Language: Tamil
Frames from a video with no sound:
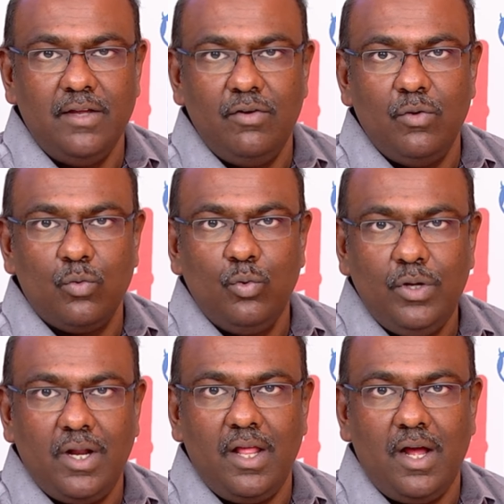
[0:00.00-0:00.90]
எவ்வளோ
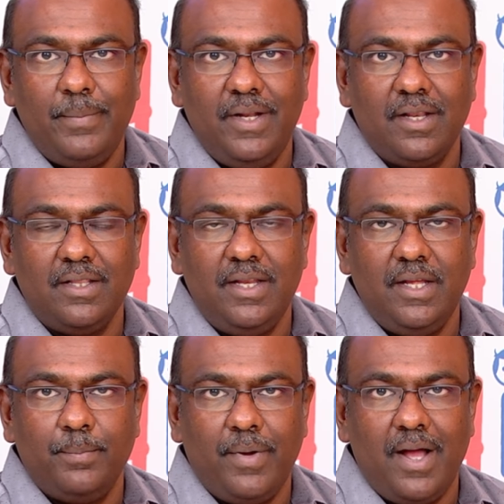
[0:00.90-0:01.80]
கொடுக்கலாம் அப்படின்றத நீங்கள்